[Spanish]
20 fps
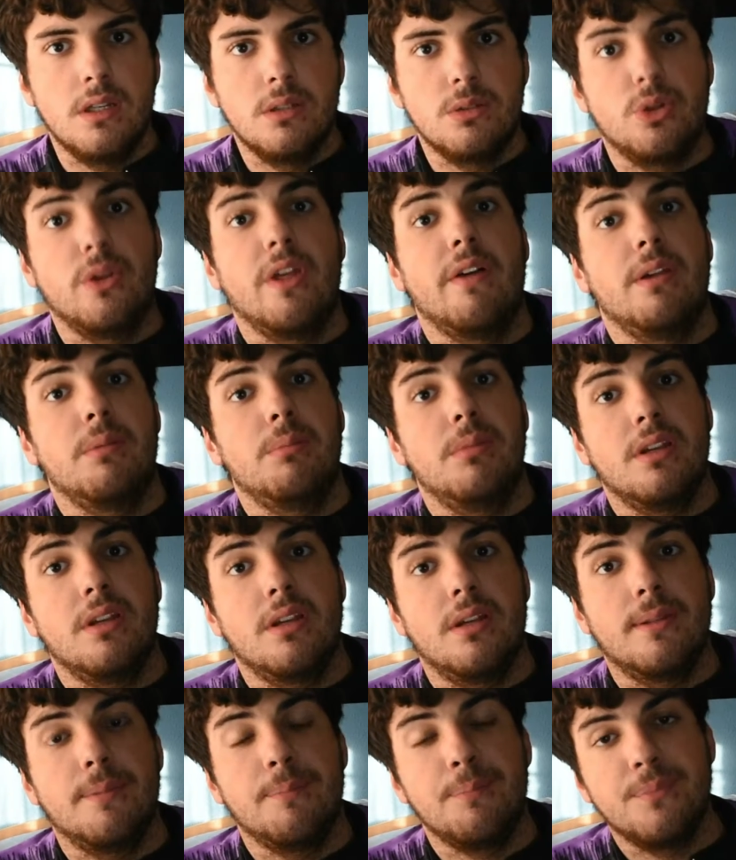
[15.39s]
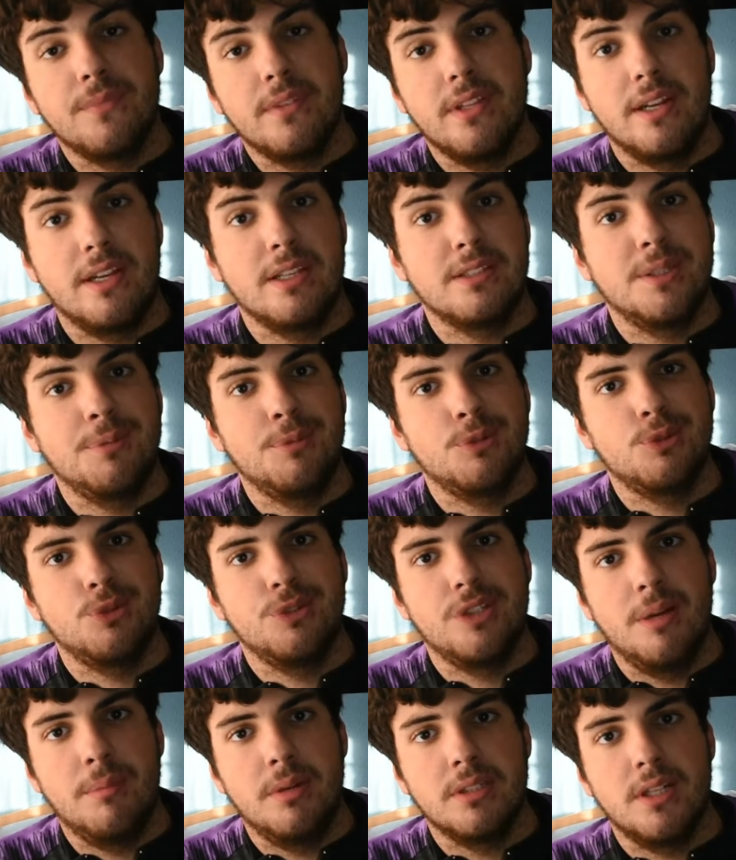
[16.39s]
Soy David Mínguez y aquí estamos un
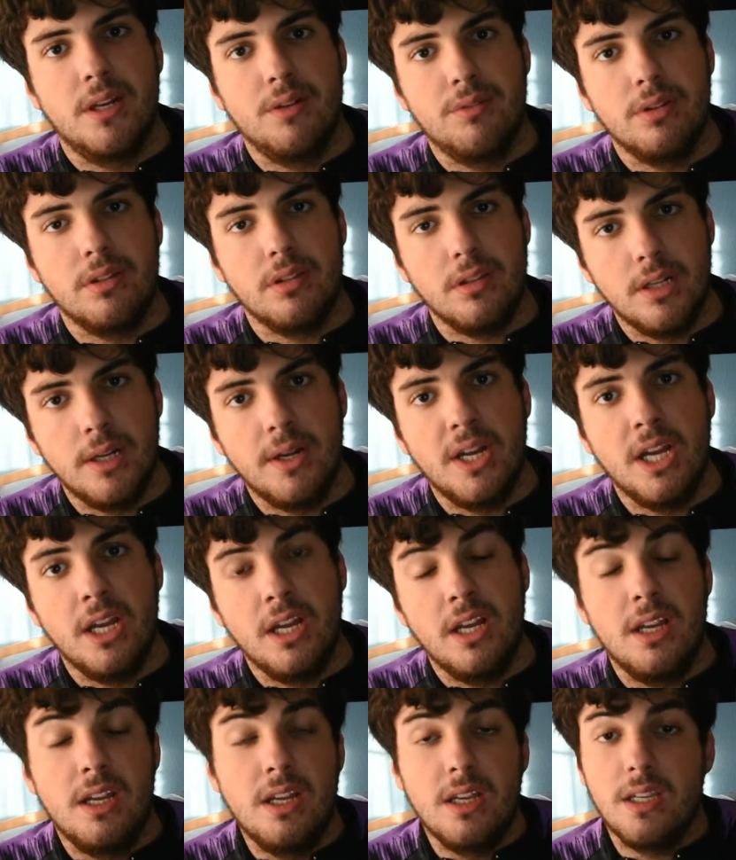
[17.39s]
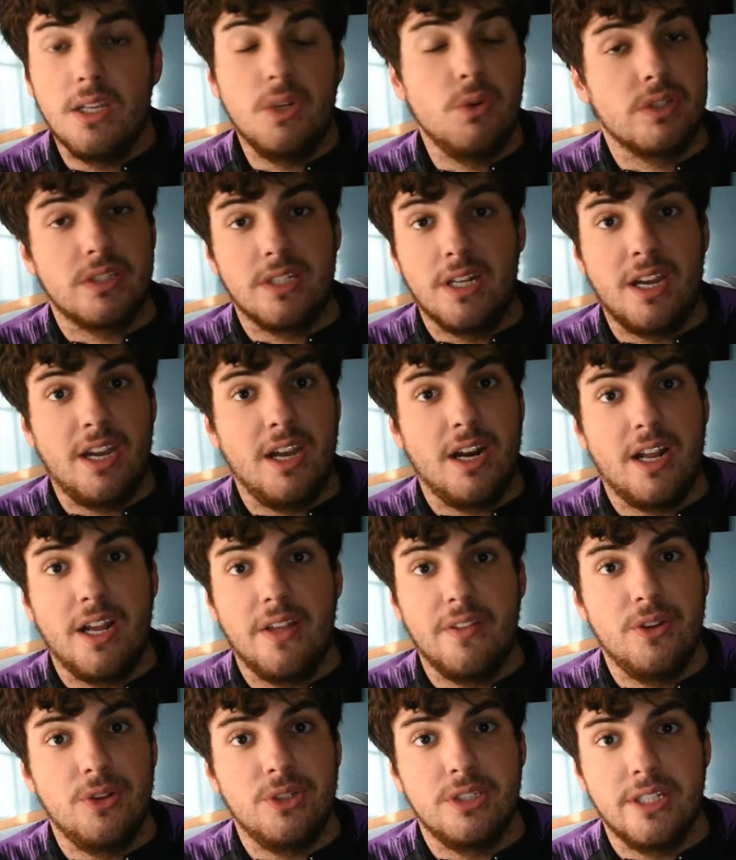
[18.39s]
día más en la oficina y nuestra jerga
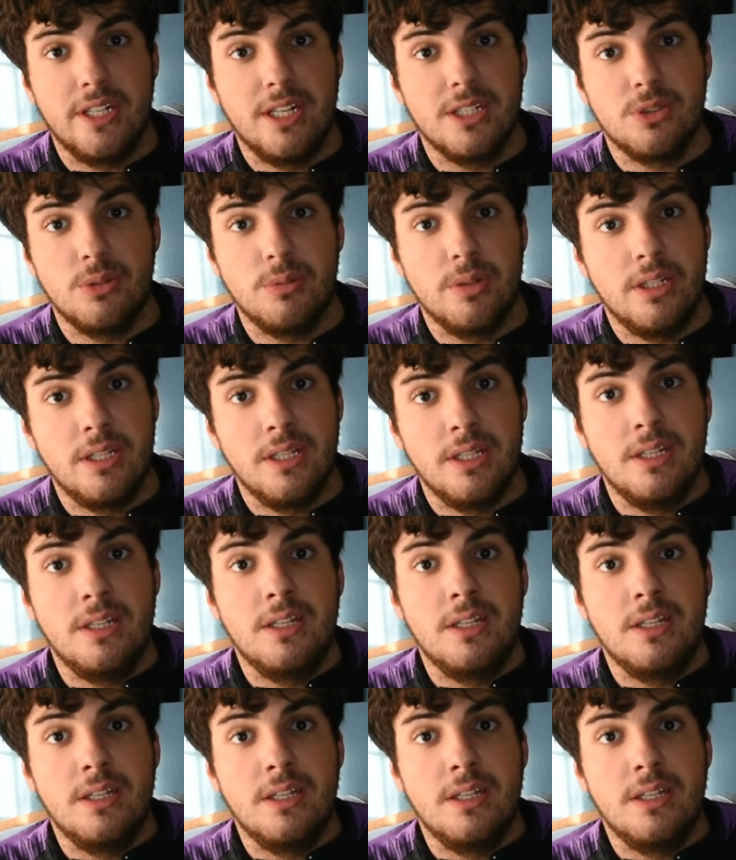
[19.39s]
de hoy será sobre